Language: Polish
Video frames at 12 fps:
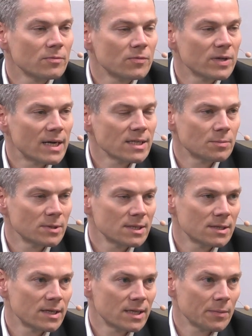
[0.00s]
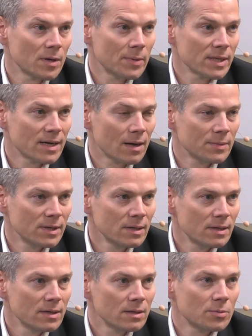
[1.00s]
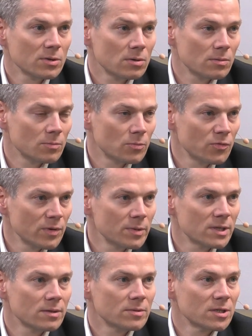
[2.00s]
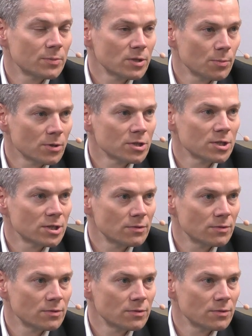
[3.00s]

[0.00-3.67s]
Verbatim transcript: w relacji między klientami a bankami, bo mówimy, że być może